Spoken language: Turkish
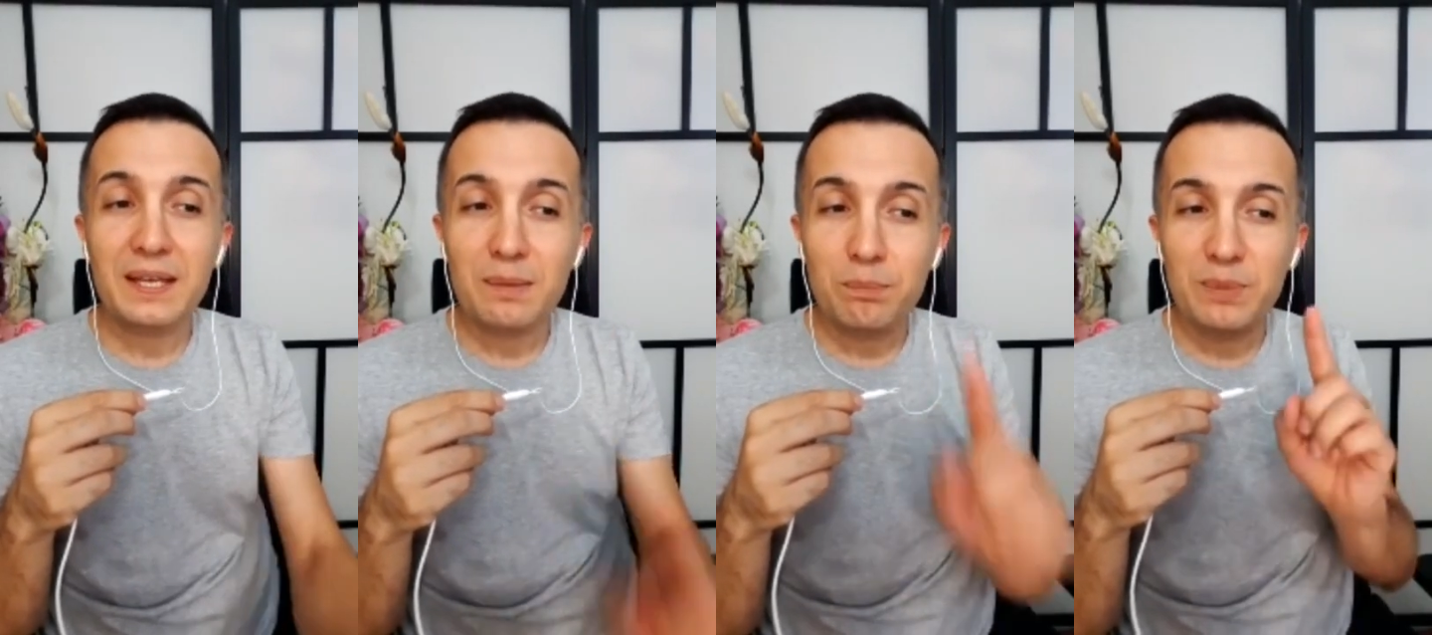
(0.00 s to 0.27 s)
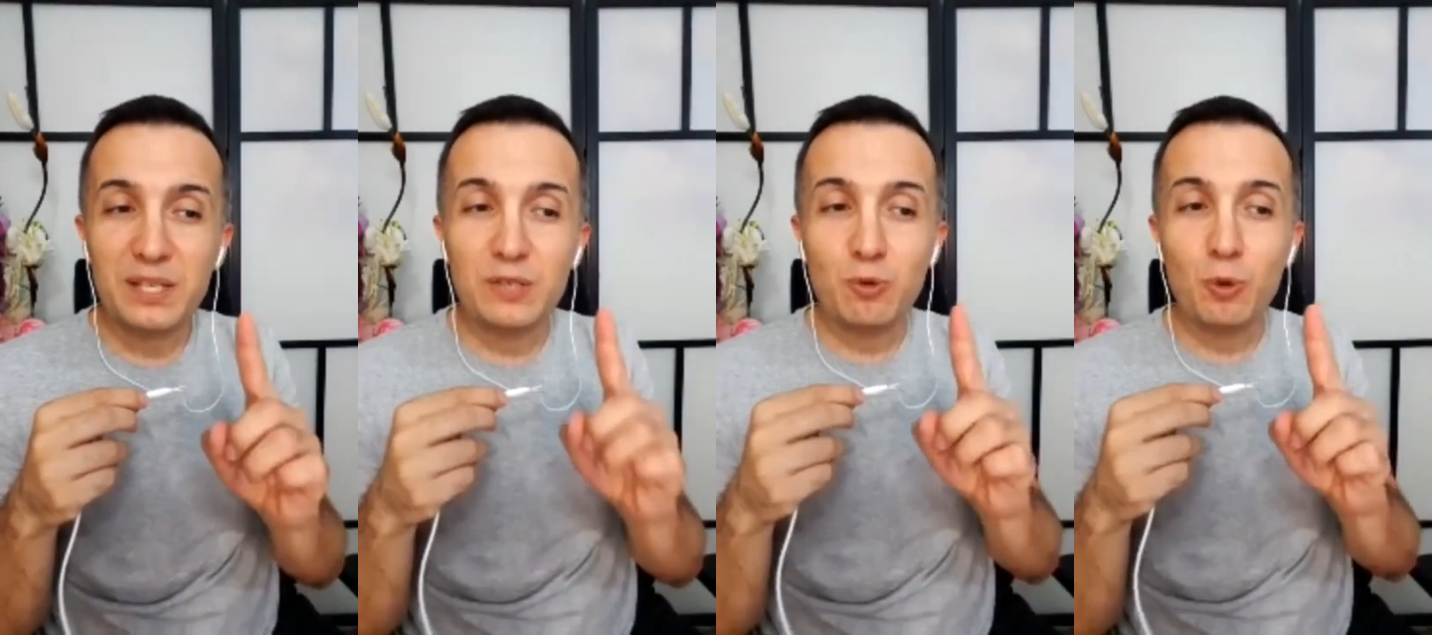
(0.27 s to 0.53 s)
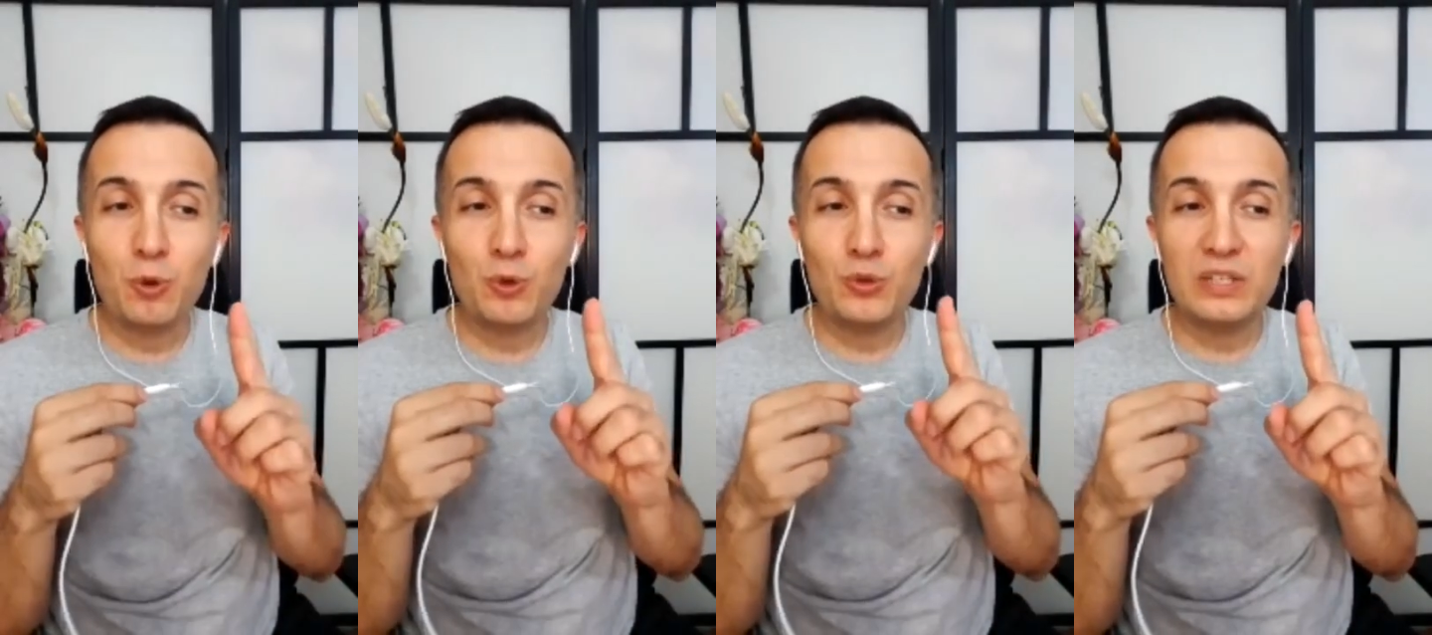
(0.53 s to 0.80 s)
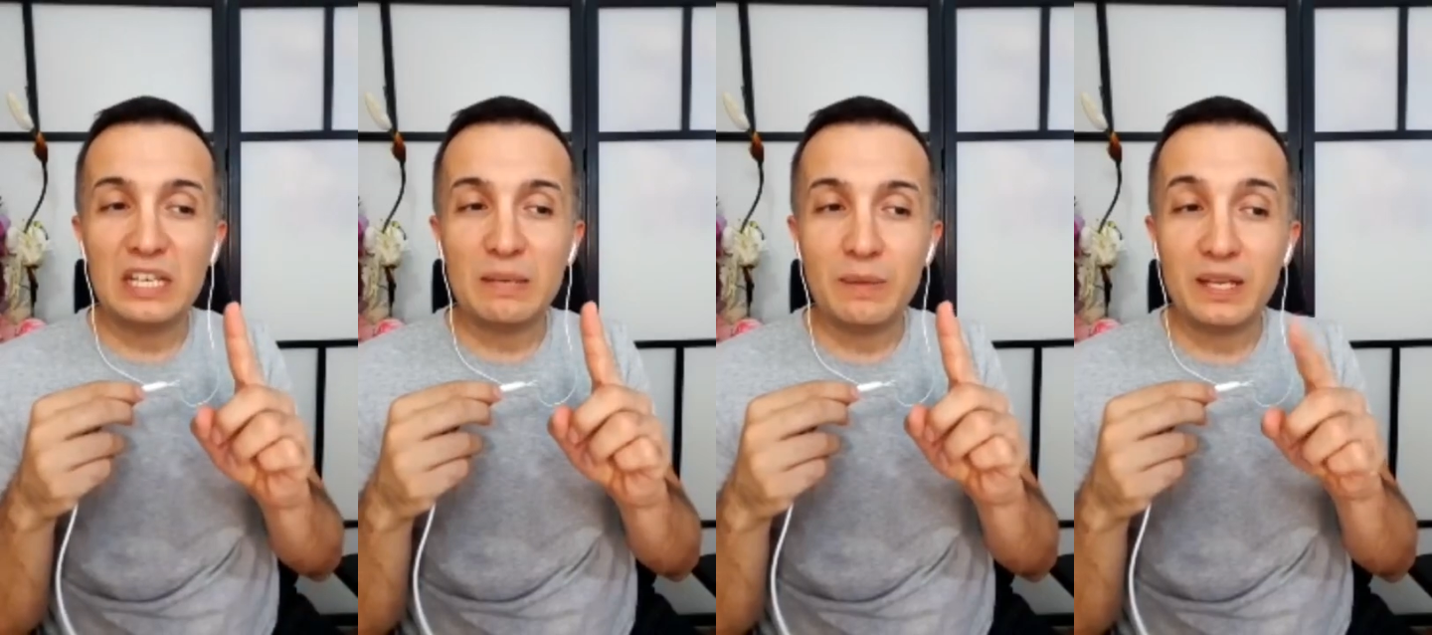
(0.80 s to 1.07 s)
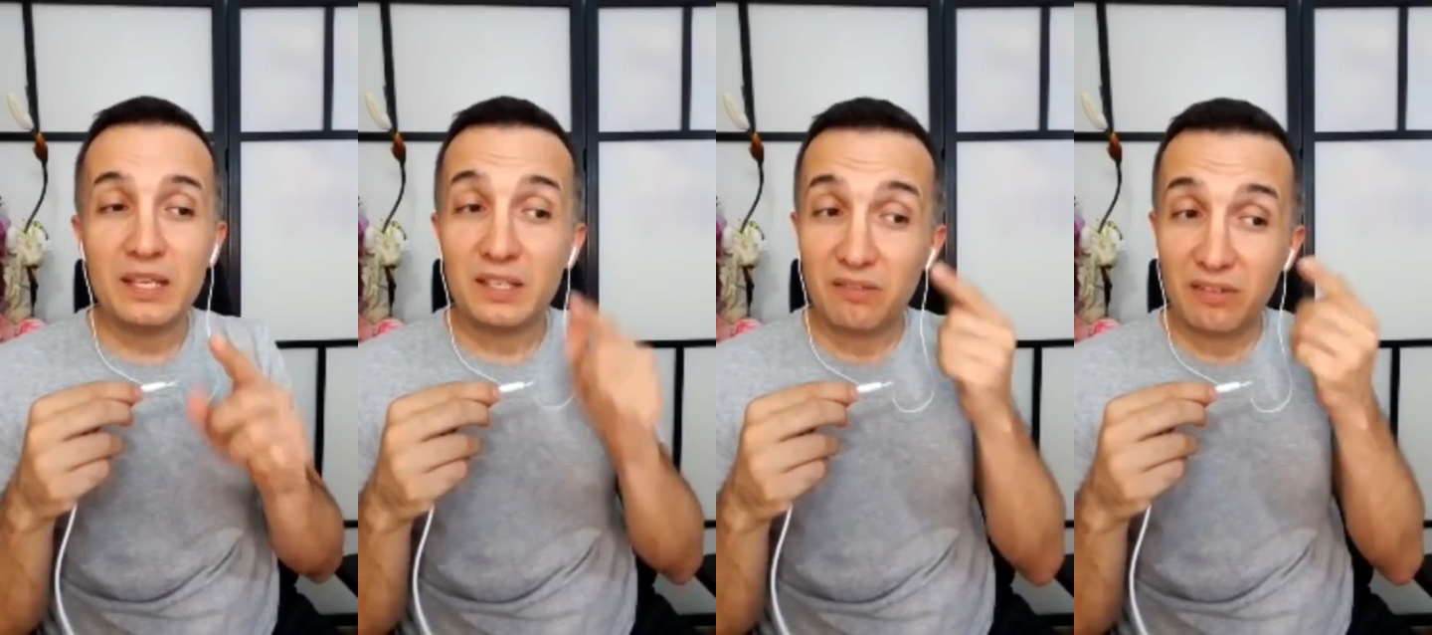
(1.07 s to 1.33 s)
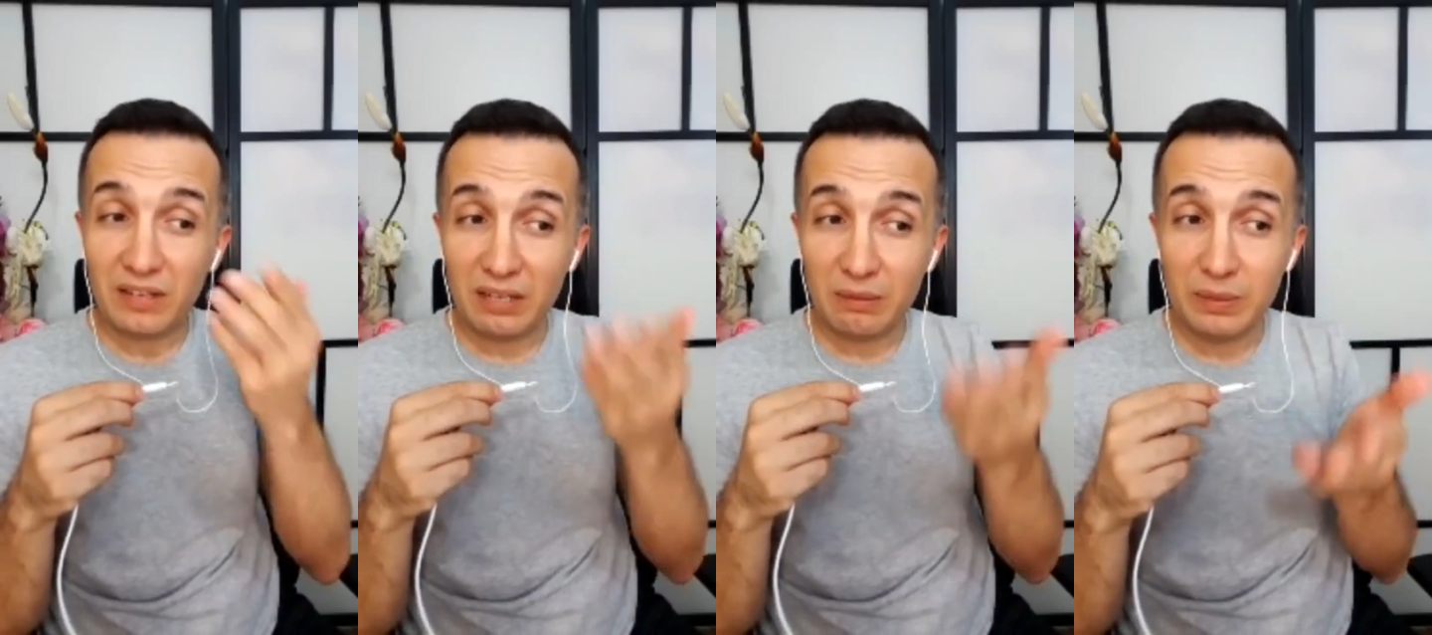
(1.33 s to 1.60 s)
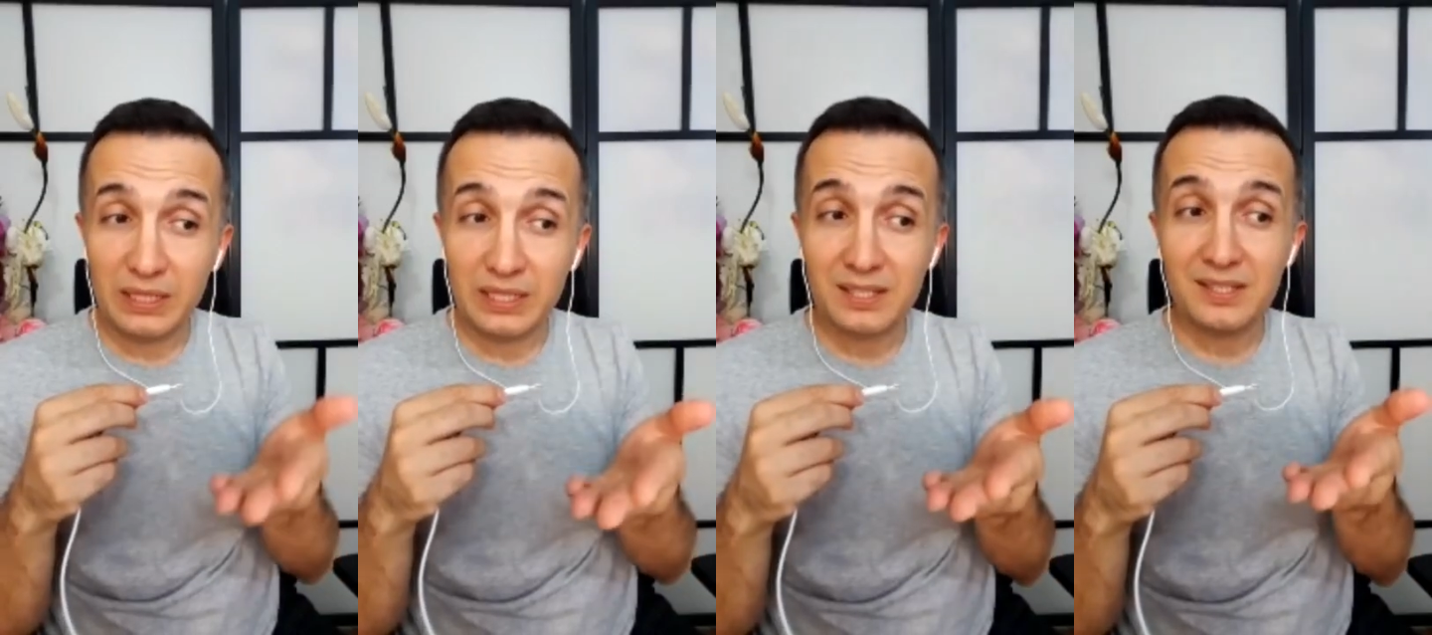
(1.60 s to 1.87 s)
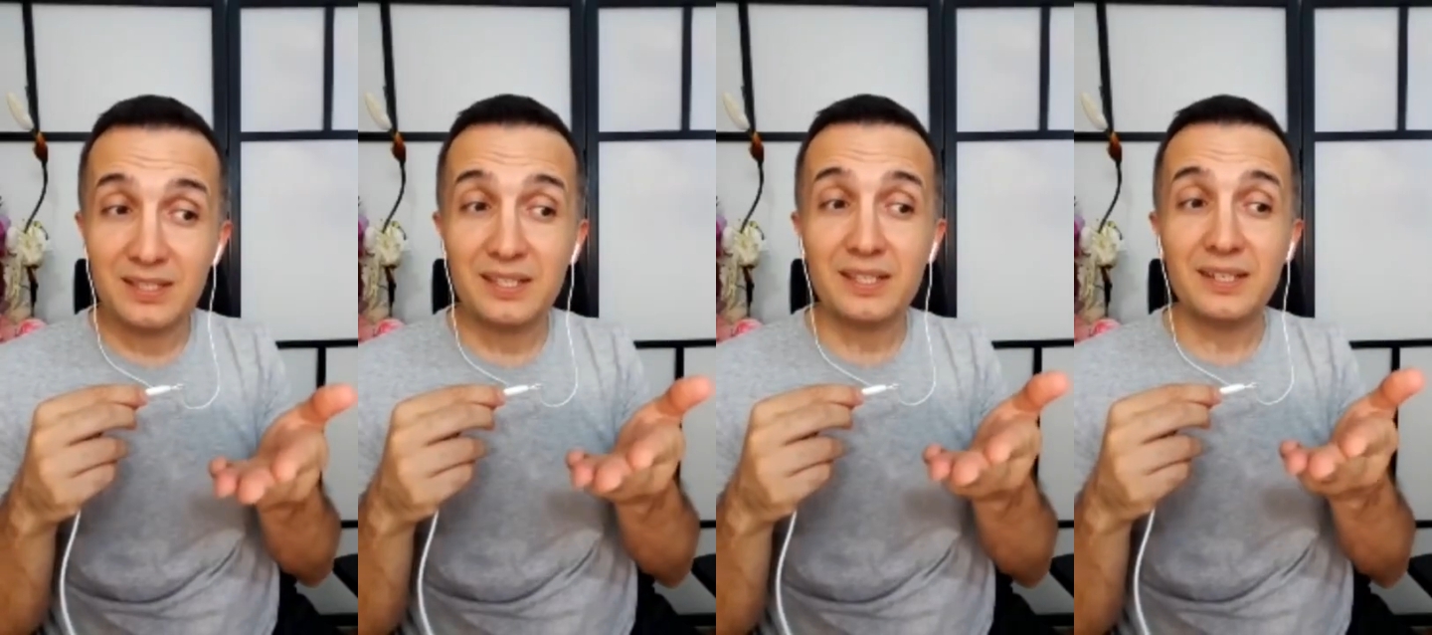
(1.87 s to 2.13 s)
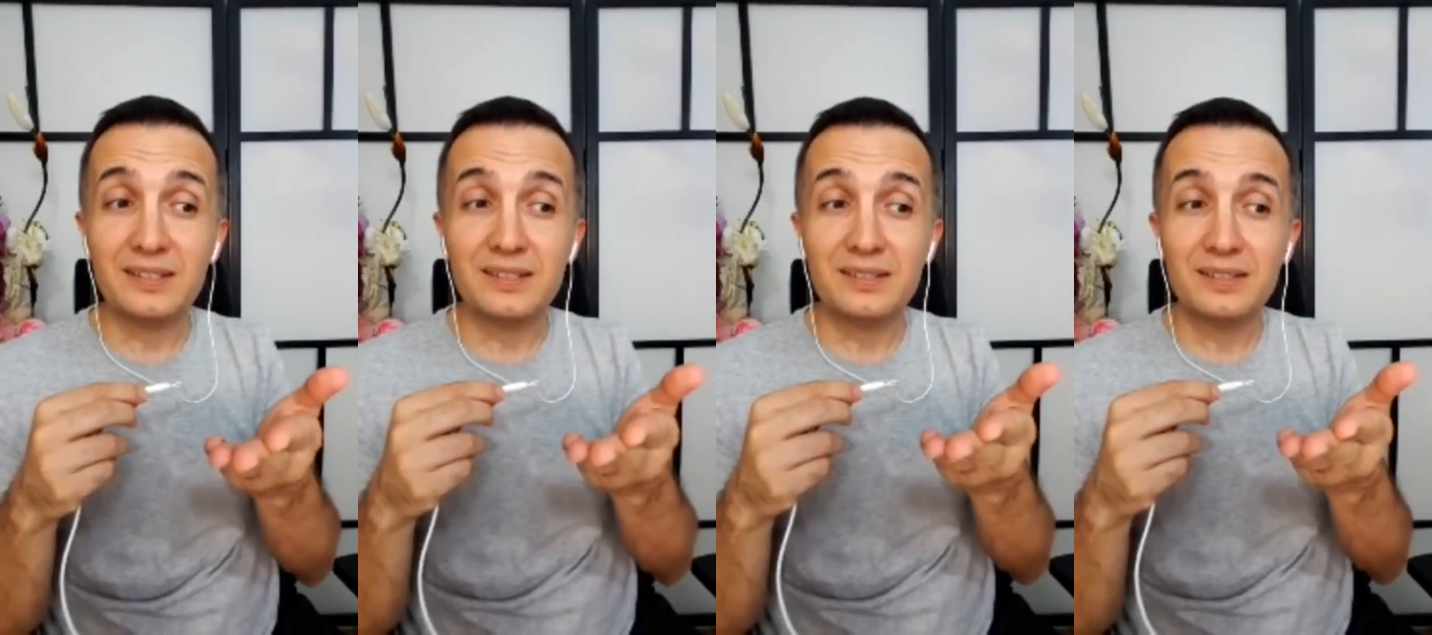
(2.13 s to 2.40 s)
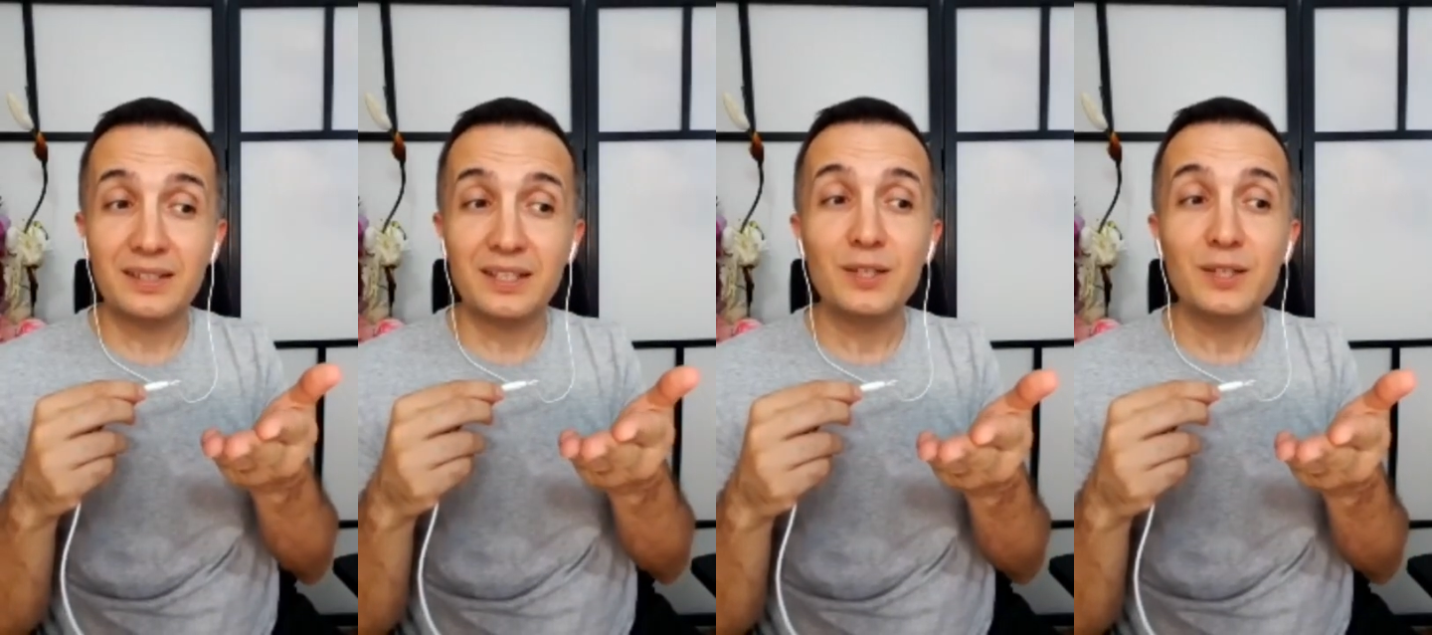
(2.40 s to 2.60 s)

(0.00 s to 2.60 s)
bir öğün yemek verebilirsiniz.